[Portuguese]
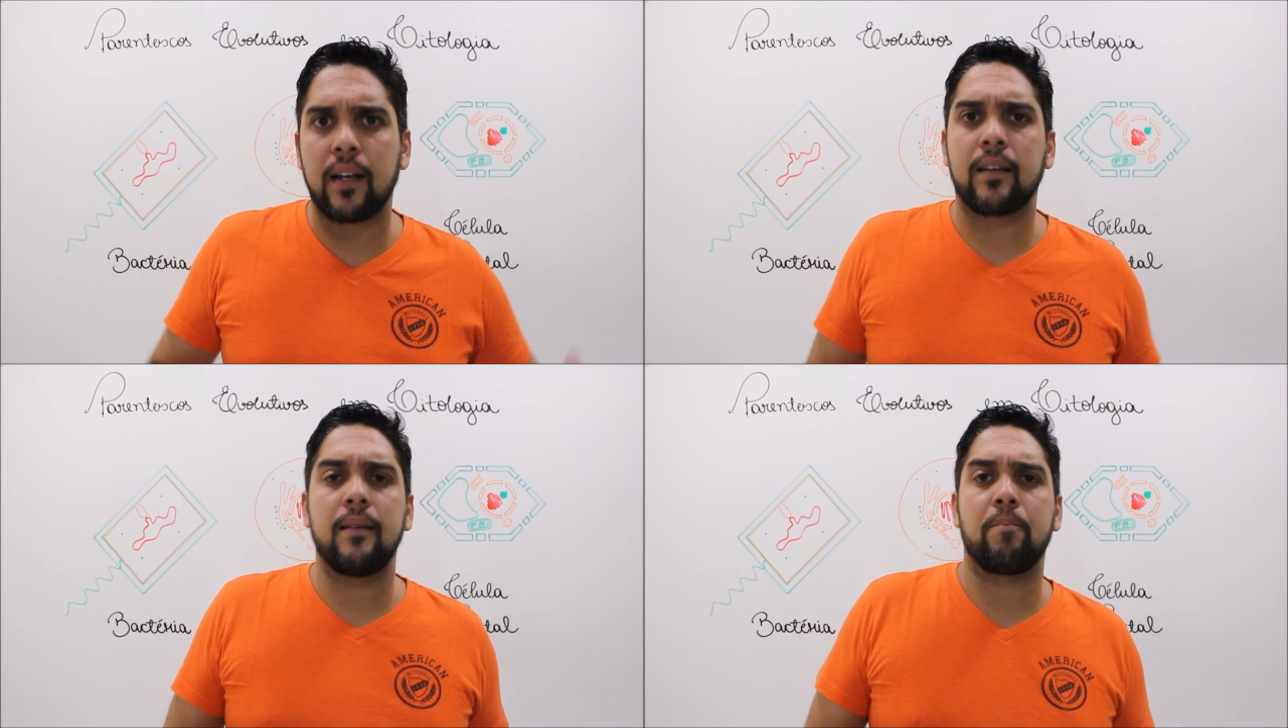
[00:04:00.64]

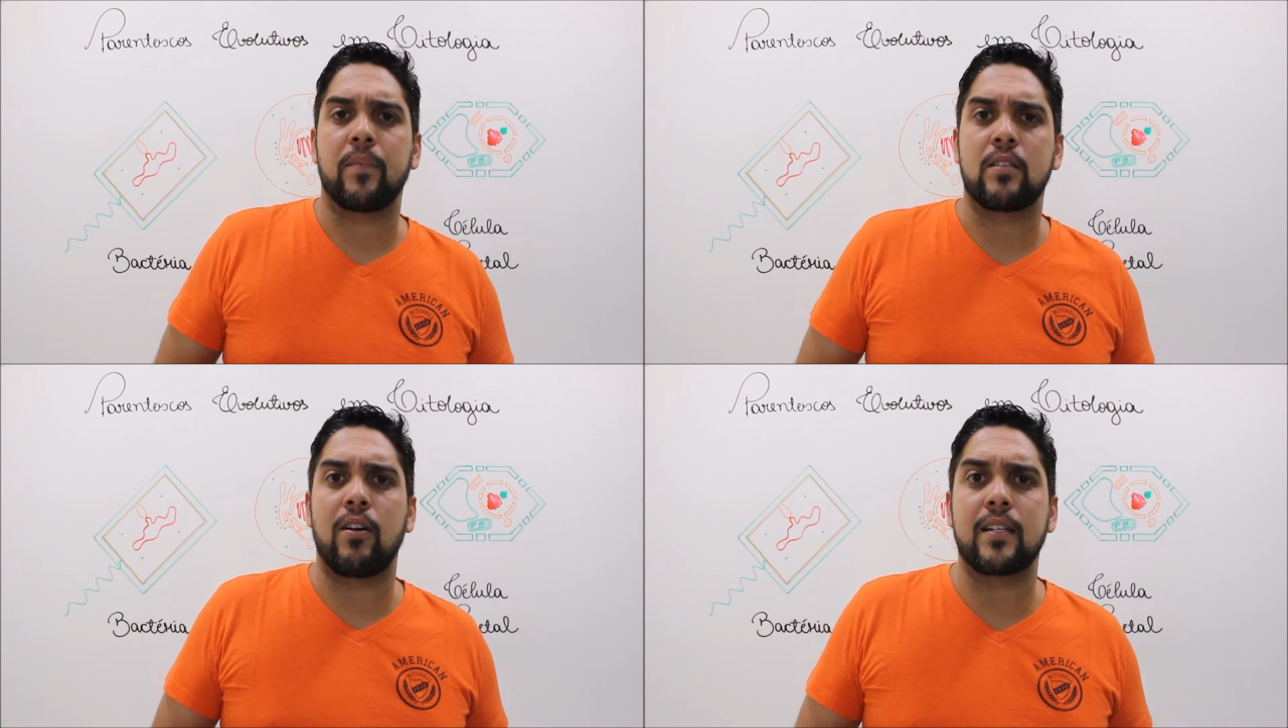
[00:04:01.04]
né? Que
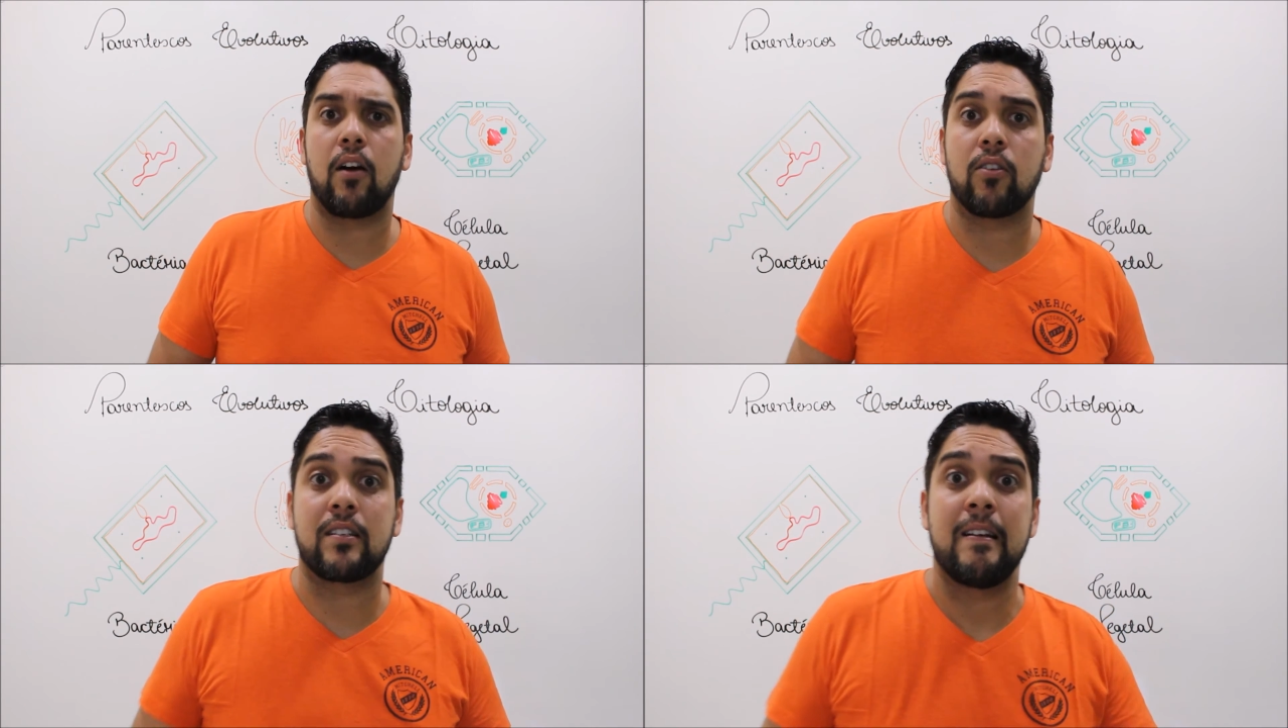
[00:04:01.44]
são as
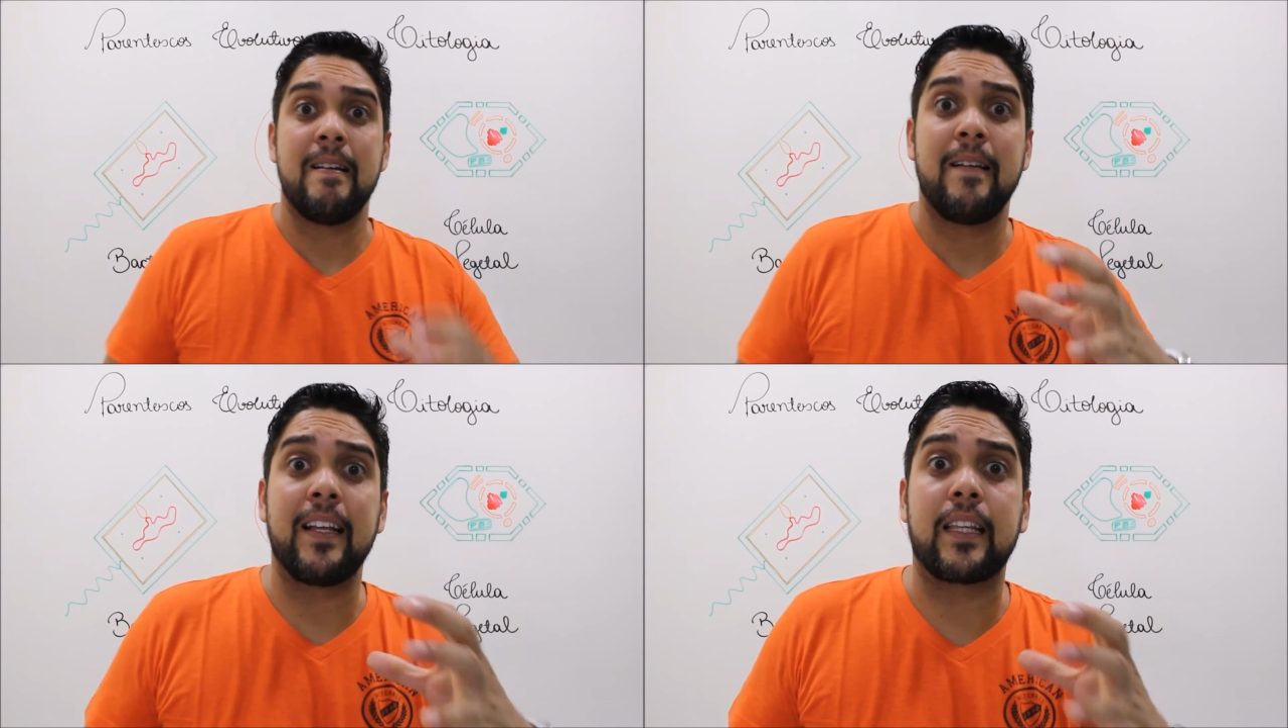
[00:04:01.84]
algas.
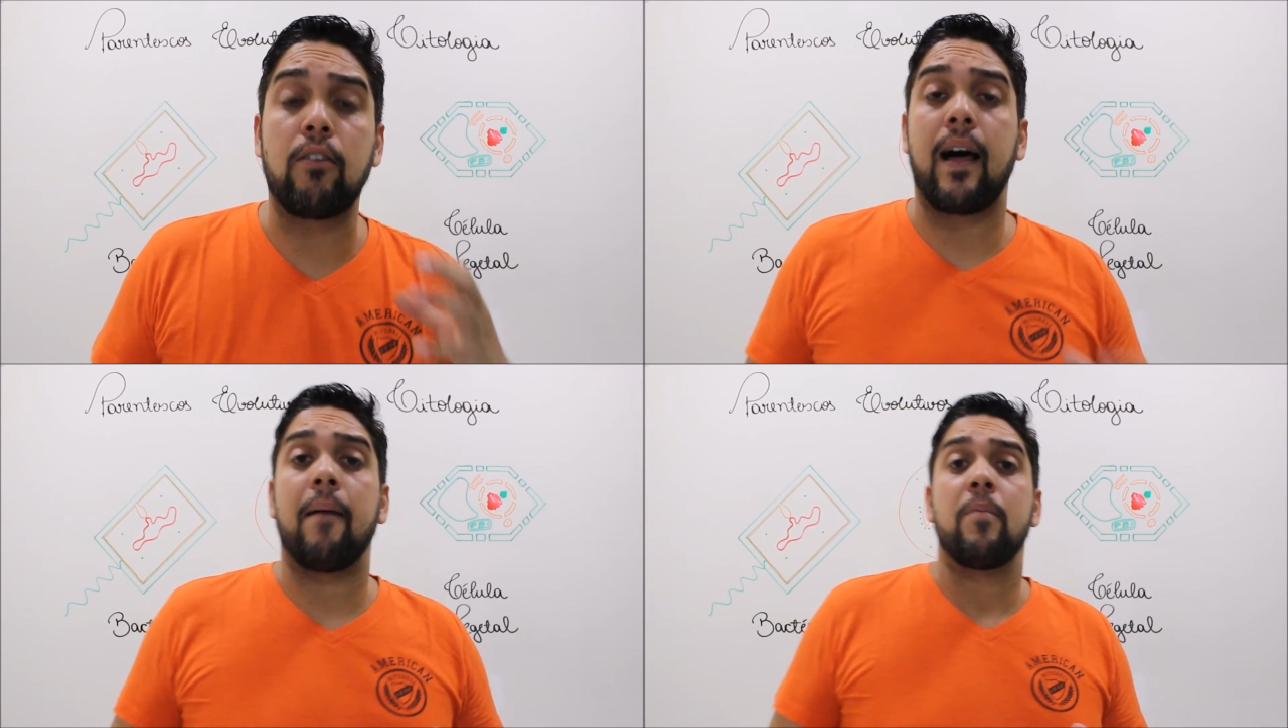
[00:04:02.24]

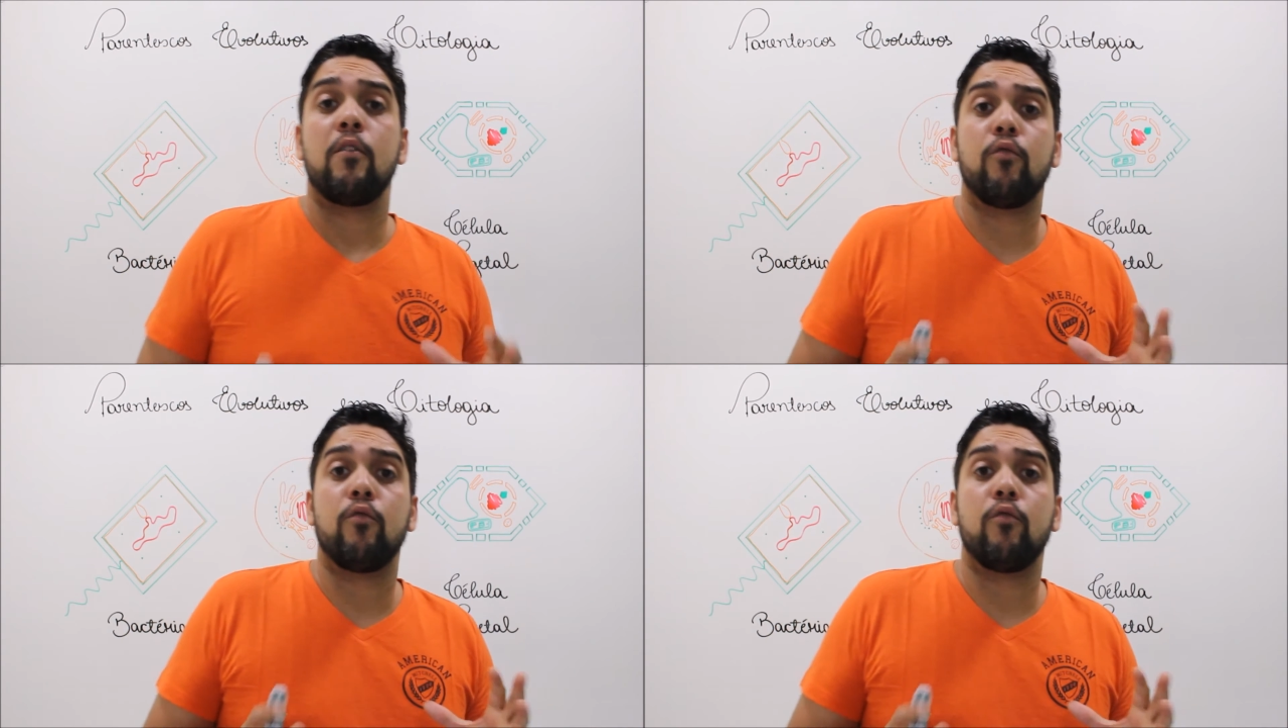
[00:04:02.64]
Então, ó,